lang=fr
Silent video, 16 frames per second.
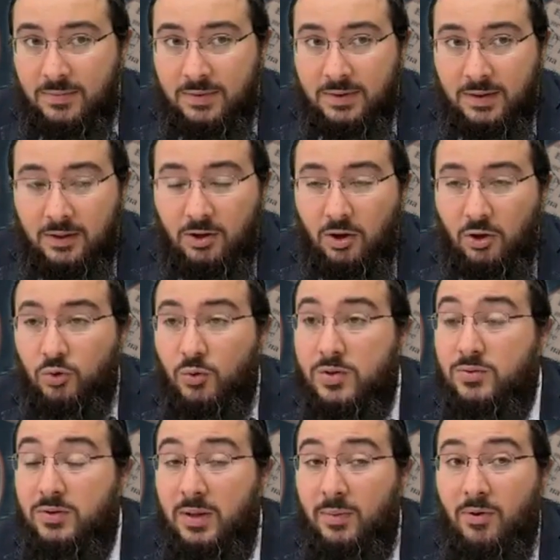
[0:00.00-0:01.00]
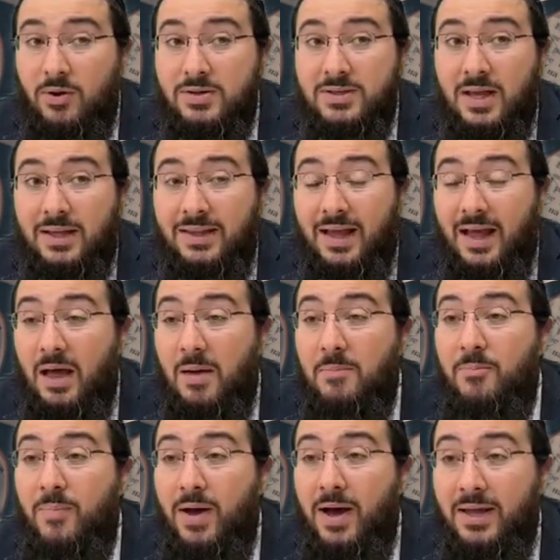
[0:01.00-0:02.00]
D'accord D'où est-ce qu'on apprend ça D'un
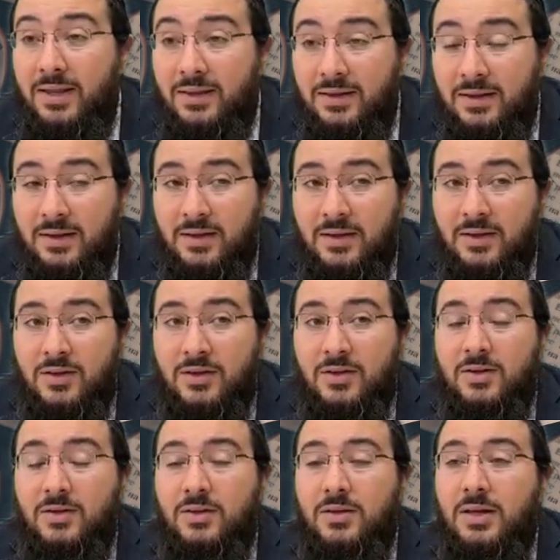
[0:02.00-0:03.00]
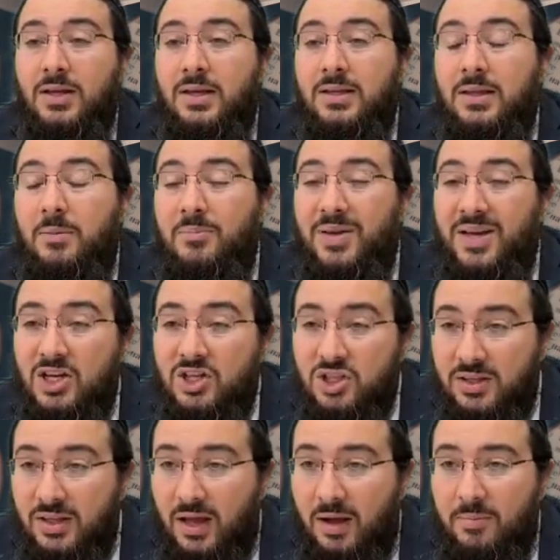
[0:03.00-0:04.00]
Ramban et d'un
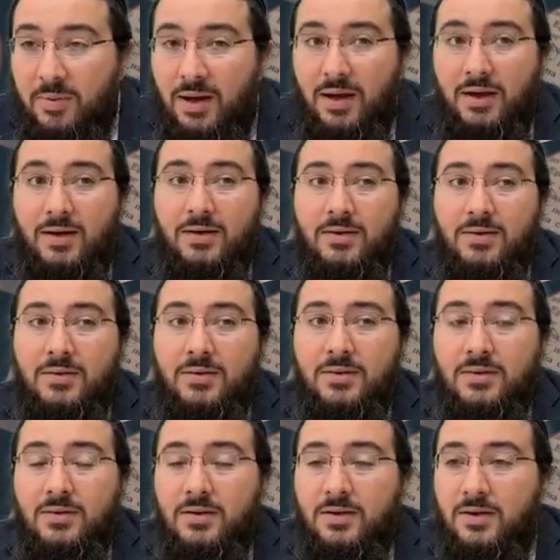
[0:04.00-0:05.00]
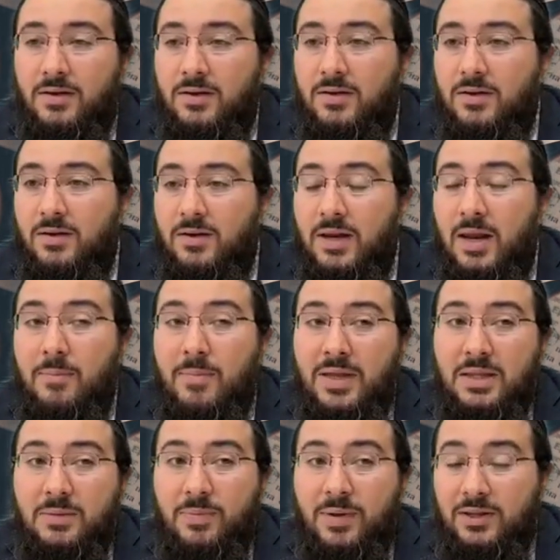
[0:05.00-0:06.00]
Bereshit Rabba, euh, la
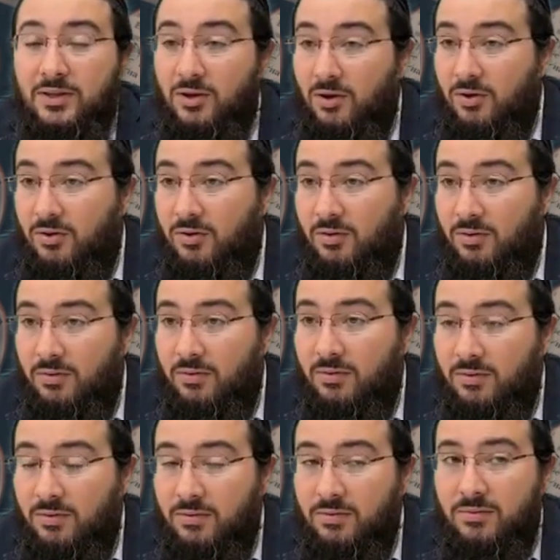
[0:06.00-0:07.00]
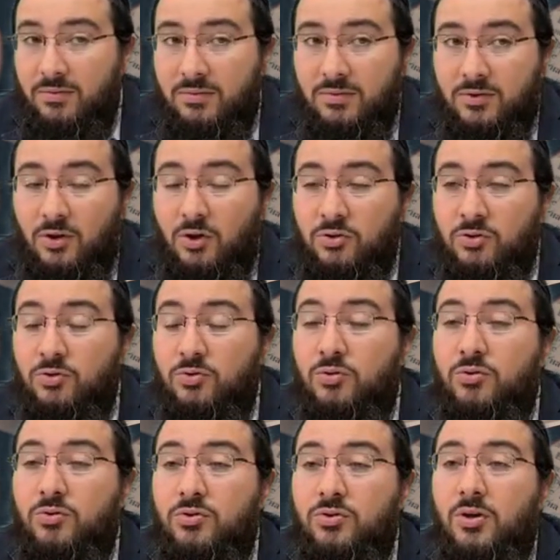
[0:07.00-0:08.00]
Medbet dans
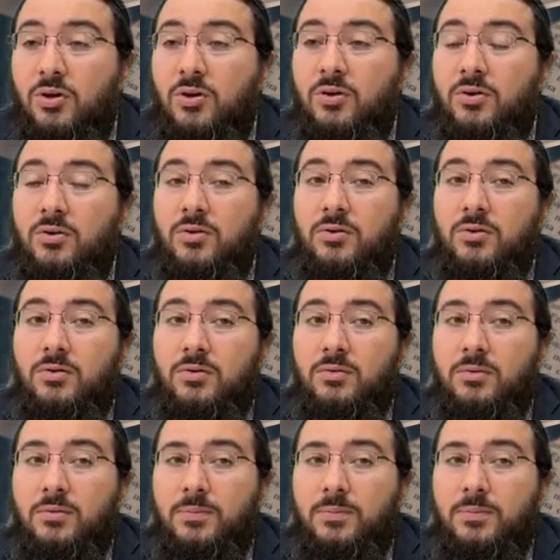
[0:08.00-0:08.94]
32, euh,